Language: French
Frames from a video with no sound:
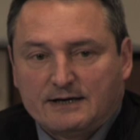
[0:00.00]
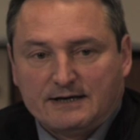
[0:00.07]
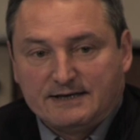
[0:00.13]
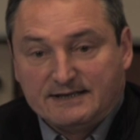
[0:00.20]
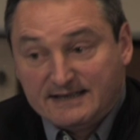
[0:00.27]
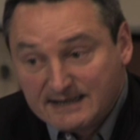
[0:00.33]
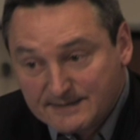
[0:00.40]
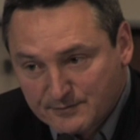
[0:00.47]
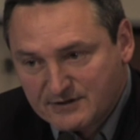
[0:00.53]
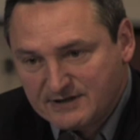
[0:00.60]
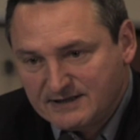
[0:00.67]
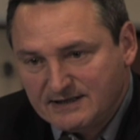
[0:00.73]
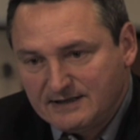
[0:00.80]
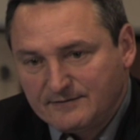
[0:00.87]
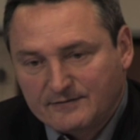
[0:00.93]
les
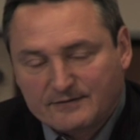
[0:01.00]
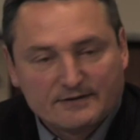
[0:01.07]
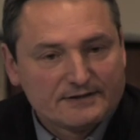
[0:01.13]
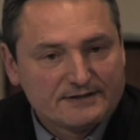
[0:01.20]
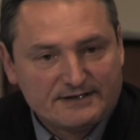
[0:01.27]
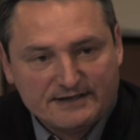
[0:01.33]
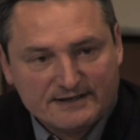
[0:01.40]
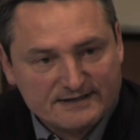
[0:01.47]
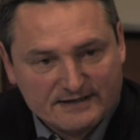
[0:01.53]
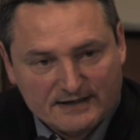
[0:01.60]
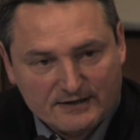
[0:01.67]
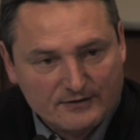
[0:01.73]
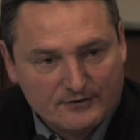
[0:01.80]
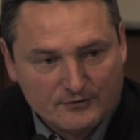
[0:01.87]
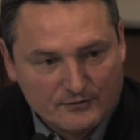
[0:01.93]
dispositifs qui
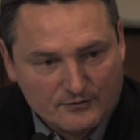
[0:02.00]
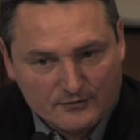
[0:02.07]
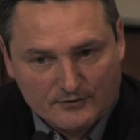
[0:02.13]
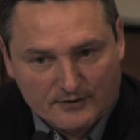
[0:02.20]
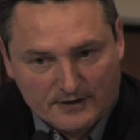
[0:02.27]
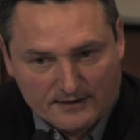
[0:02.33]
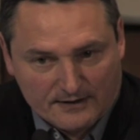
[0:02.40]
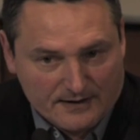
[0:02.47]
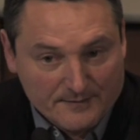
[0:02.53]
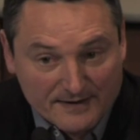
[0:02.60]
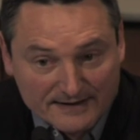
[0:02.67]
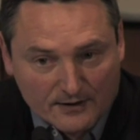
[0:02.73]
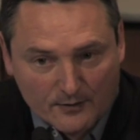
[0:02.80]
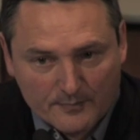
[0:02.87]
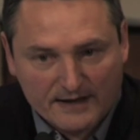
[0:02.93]
essayent de la,
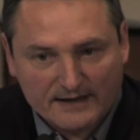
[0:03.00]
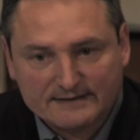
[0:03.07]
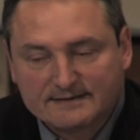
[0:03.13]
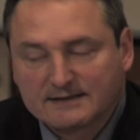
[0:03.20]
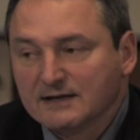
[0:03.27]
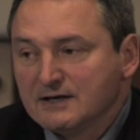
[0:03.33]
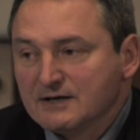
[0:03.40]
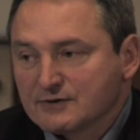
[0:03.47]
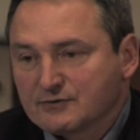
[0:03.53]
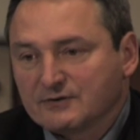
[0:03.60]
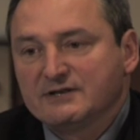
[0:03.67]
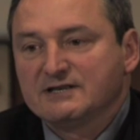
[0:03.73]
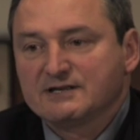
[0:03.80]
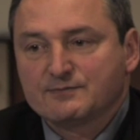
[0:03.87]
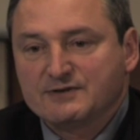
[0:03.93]
mettre en place sont
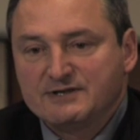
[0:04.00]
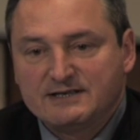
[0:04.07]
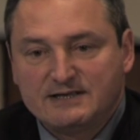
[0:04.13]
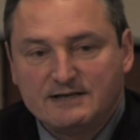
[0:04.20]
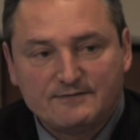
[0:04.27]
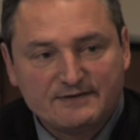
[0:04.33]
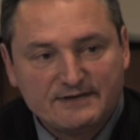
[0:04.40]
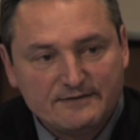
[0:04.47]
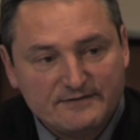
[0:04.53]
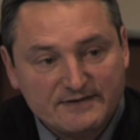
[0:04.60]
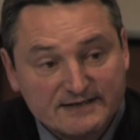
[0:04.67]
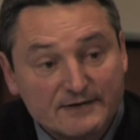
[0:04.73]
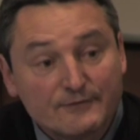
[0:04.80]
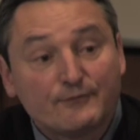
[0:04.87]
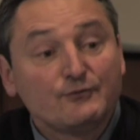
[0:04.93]
des dispositifs qui
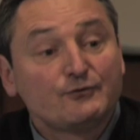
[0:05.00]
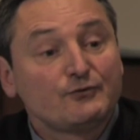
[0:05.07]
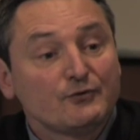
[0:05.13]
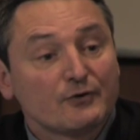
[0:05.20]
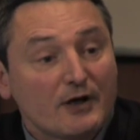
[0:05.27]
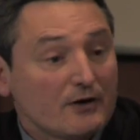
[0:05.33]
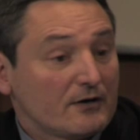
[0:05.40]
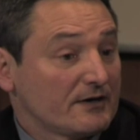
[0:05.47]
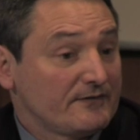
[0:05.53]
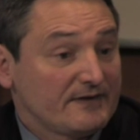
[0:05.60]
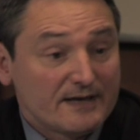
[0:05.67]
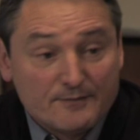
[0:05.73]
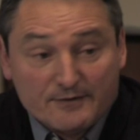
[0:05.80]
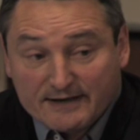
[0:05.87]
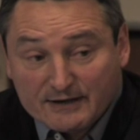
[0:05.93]
visent un futur. Alors
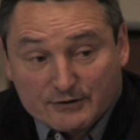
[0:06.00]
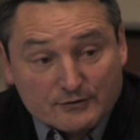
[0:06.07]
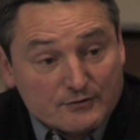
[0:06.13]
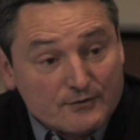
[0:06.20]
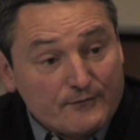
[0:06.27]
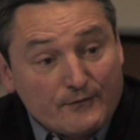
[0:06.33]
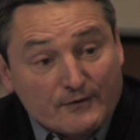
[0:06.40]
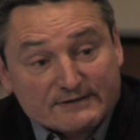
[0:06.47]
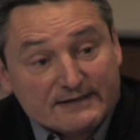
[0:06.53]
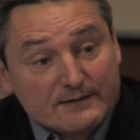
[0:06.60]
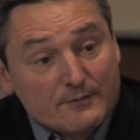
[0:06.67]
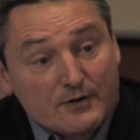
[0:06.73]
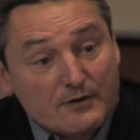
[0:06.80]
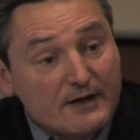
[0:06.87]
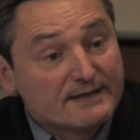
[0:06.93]
évidemment, quelque chose de
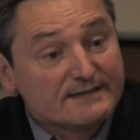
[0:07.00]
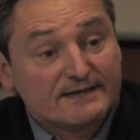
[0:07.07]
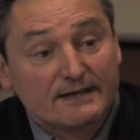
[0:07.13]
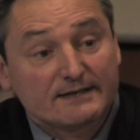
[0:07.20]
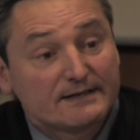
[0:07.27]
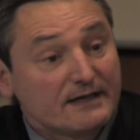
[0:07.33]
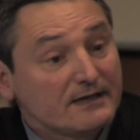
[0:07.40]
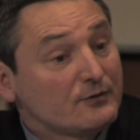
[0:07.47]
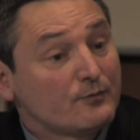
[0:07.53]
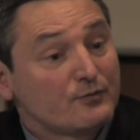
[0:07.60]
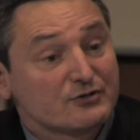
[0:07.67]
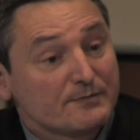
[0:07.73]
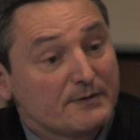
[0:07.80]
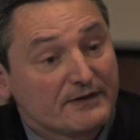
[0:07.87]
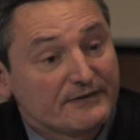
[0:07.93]
forcément incertain et on
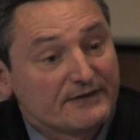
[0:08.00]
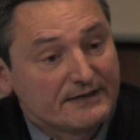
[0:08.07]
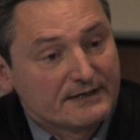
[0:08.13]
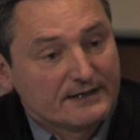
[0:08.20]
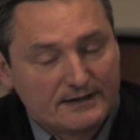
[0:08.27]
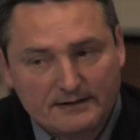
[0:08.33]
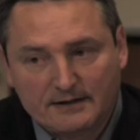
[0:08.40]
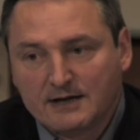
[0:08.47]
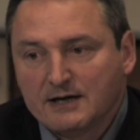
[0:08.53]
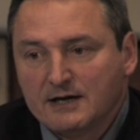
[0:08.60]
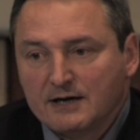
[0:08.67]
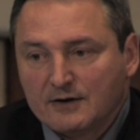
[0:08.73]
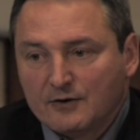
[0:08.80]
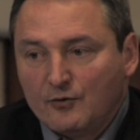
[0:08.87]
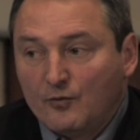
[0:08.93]
peut se planter. Hein.
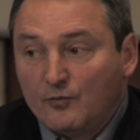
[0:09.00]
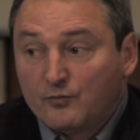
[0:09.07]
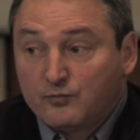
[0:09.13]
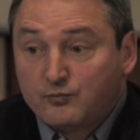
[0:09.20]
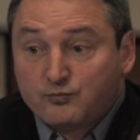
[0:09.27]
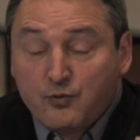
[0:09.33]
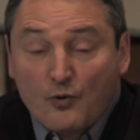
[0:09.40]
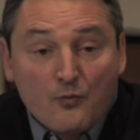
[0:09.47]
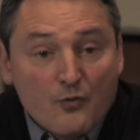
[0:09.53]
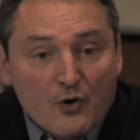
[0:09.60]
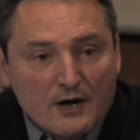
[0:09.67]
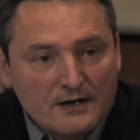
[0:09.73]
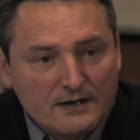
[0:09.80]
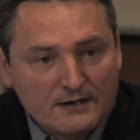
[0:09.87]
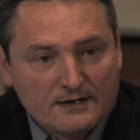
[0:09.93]
Euh, pour
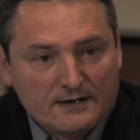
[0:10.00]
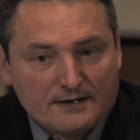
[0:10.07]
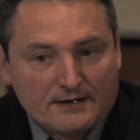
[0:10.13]
moi,